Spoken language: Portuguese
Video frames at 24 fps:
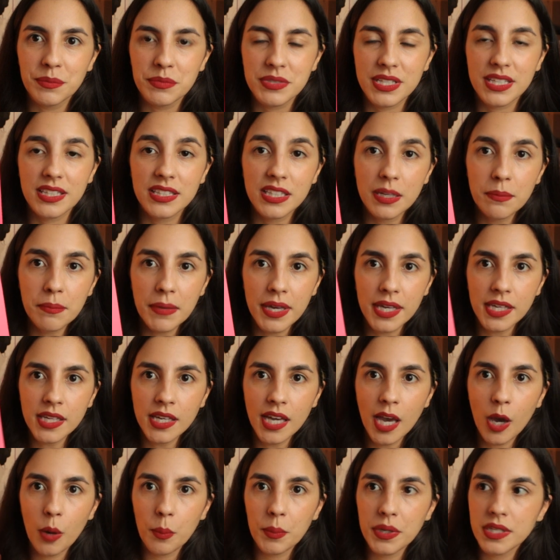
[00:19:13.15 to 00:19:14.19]
Temos aqui
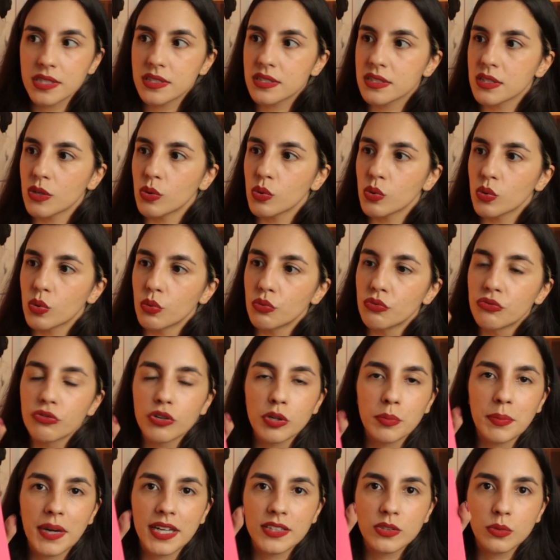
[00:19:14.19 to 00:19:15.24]
também é uma edição com um
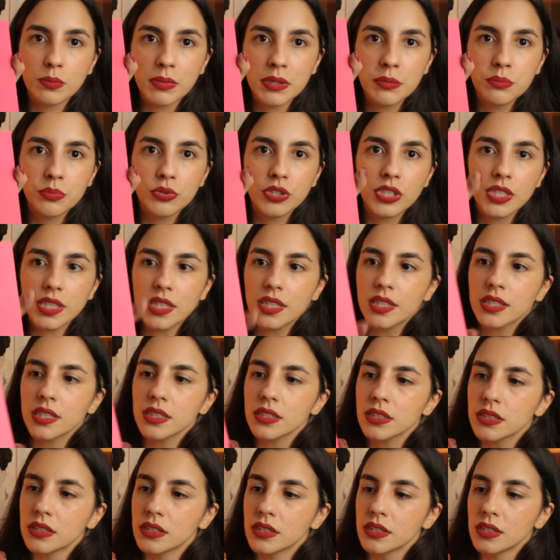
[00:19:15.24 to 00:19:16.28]
formato bem
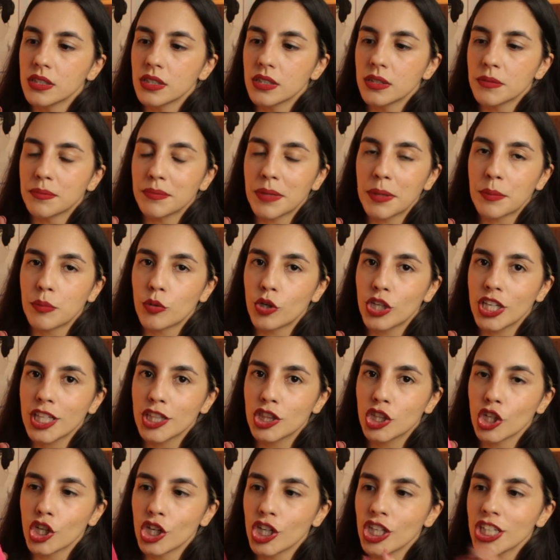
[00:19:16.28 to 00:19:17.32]
bonita, bem
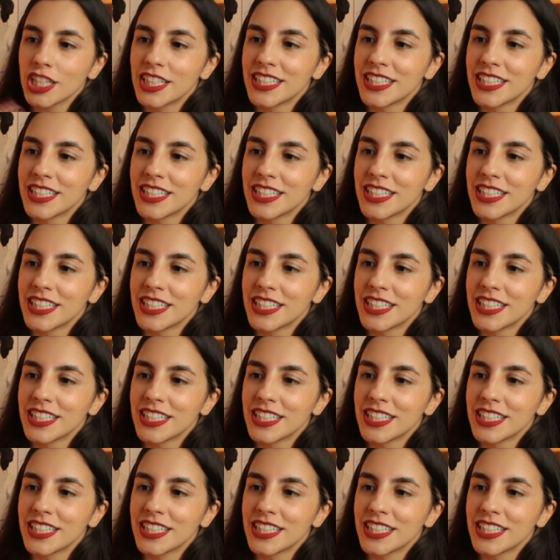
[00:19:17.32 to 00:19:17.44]
bonito.